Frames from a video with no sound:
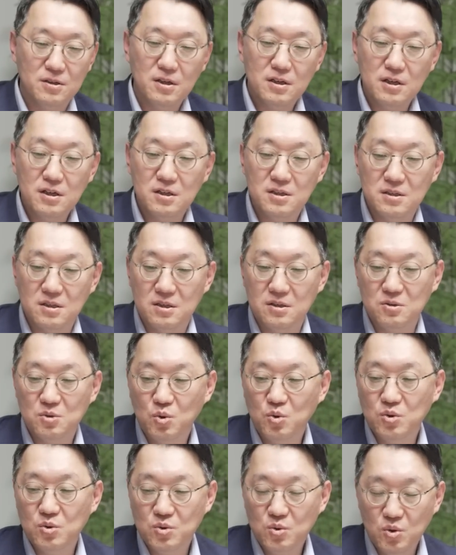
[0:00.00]
그치, 그렇죠. 그러니까 그렇죠.
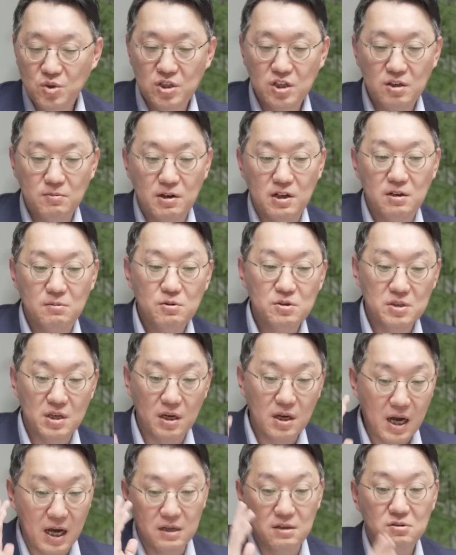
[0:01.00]
소, 솔직히 말하면
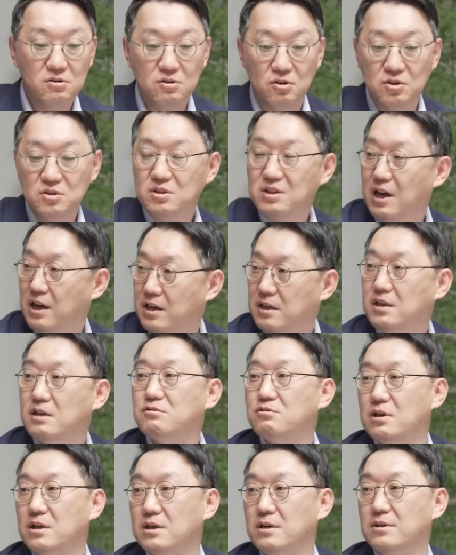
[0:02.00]
제가 아는 거 여기서 다
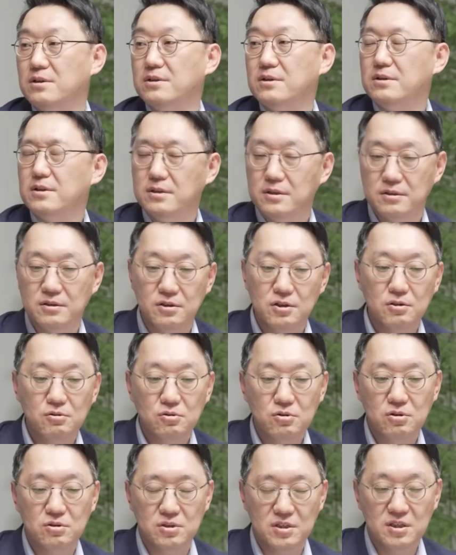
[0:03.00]
얘기하고 가요. 네, 네.
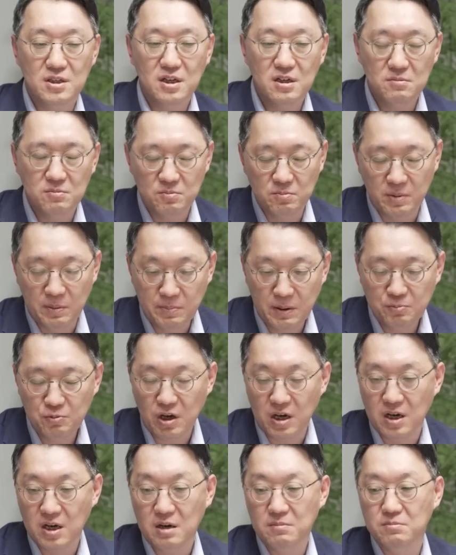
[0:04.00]
그리고 이상한
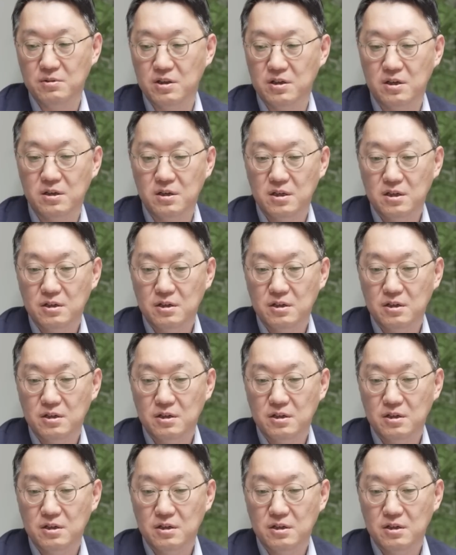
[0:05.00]
밑밥도 안 깝니다.